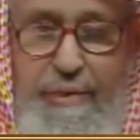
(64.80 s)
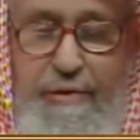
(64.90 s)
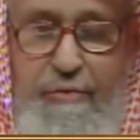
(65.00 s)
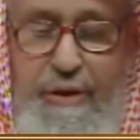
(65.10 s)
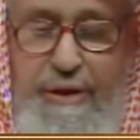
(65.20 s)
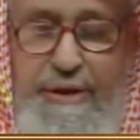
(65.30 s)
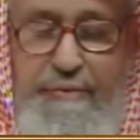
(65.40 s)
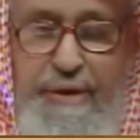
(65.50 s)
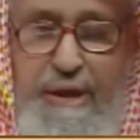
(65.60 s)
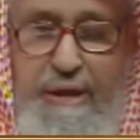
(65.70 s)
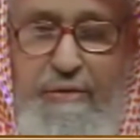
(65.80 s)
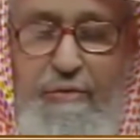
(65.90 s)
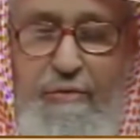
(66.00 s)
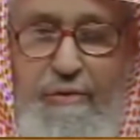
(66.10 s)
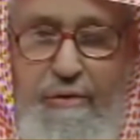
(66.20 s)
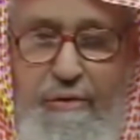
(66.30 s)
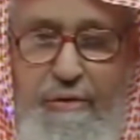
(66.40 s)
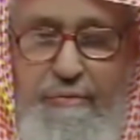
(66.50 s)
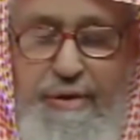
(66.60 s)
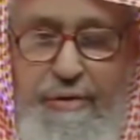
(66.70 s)
وأن يمنعه
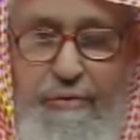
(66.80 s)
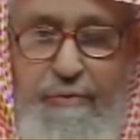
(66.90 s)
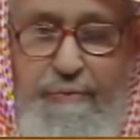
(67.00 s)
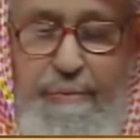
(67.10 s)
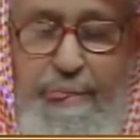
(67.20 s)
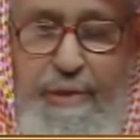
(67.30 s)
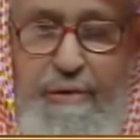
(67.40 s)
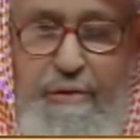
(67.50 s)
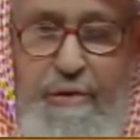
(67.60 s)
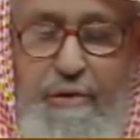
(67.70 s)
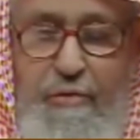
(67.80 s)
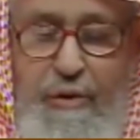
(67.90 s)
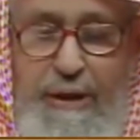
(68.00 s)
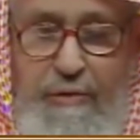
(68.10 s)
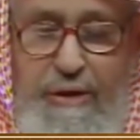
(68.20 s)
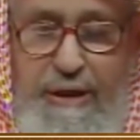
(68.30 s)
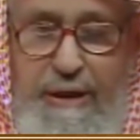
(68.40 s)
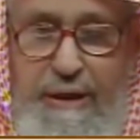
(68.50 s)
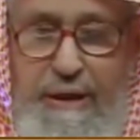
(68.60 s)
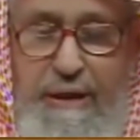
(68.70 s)
منه ولو
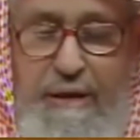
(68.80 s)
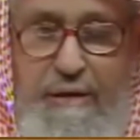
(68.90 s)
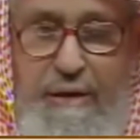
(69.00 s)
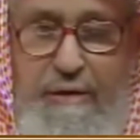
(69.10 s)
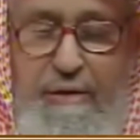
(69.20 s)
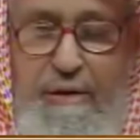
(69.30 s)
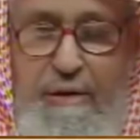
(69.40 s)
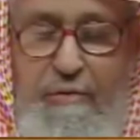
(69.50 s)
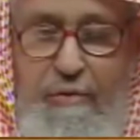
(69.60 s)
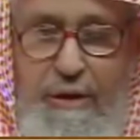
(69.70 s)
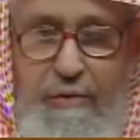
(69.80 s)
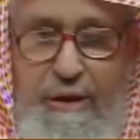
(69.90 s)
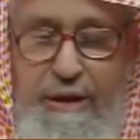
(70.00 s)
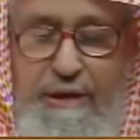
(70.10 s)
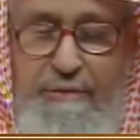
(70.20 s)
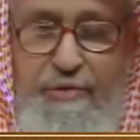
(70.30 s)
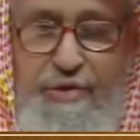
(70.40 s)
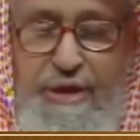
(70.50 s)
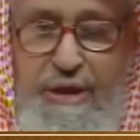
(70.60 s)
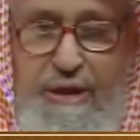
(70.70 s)
كان ولو كان
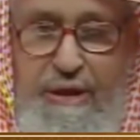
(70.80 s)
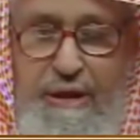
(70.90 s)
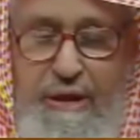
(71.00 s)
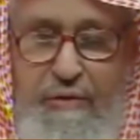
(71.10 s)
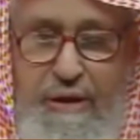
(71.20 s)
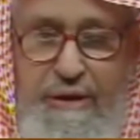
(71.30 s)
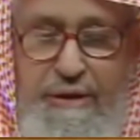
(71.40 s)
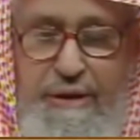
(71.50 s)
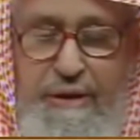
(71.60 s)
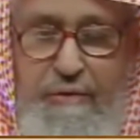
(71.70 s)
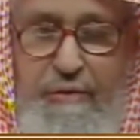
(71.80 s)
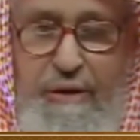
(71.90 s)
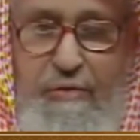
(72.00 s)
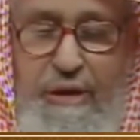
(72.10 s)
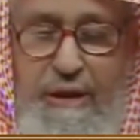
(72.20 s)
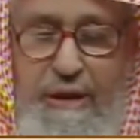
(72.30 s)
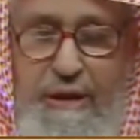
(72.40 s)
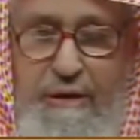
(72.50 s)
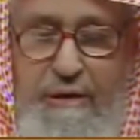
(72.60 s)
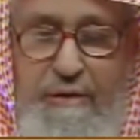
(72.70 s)
مسيئا إلى والده ولو
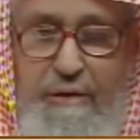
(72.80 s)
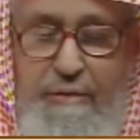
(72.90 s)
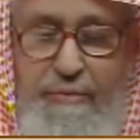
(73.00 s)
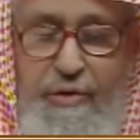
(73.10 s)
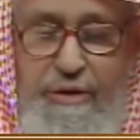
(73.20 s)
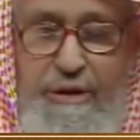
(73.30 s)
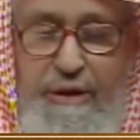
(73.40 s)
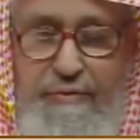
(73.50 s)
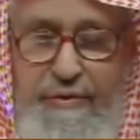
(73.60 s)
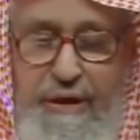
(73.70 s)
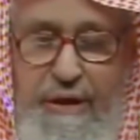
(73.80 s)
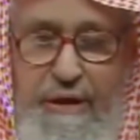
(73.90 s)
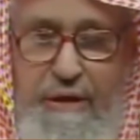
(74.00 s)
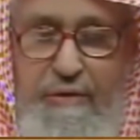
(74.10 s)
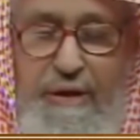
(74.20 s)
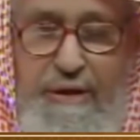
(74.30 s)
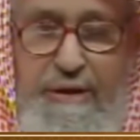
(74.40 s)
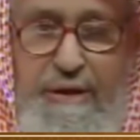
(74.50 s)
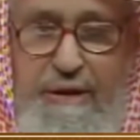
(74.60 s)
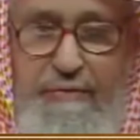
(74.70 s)
كان مخطئا في حق
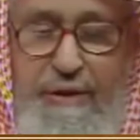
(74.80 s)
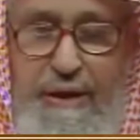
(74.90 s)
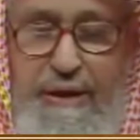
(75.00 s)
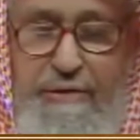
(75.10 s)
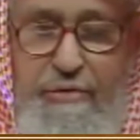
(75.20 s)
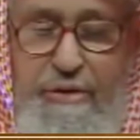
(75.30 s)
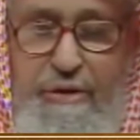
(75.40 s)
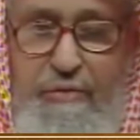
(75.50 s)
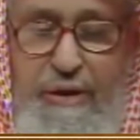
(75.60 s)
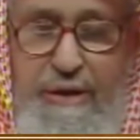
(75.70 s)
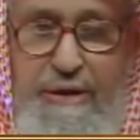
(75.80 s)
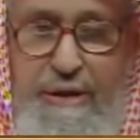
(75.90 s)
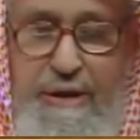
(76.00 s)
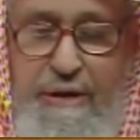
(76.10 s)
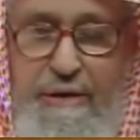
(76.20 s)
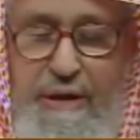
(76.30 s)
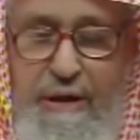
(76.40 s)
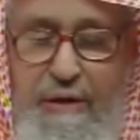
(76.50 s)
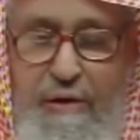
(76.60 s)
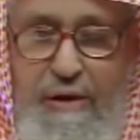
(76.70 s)
والده فلا يجوز للوالد أن يقطع
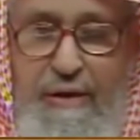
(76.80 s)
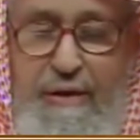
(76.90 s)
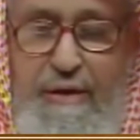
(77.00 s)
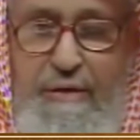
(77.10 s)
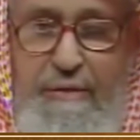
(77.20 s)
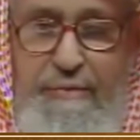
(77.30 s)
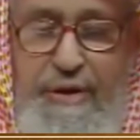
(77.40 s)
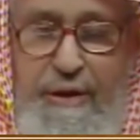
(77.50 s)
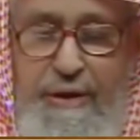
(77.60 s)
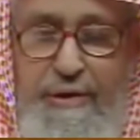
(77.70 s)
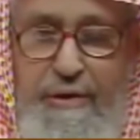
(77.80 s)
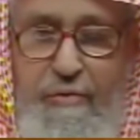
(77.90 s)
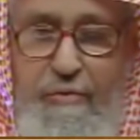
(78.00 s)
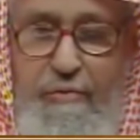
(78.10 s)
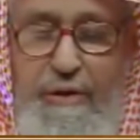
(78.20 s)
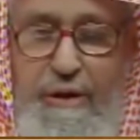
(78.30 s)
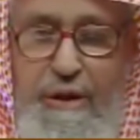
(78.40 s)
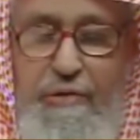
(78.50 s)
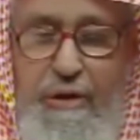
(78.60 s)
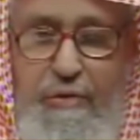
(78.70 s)
ميراثه
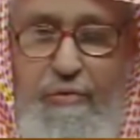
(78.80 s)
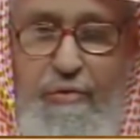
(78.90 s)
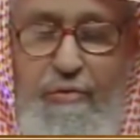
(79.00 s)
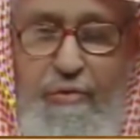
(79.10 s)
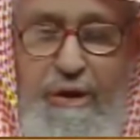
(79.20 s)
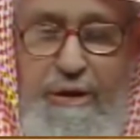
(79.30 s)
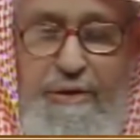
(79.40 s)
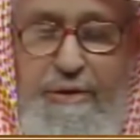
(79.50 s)
والله يعوض الوالد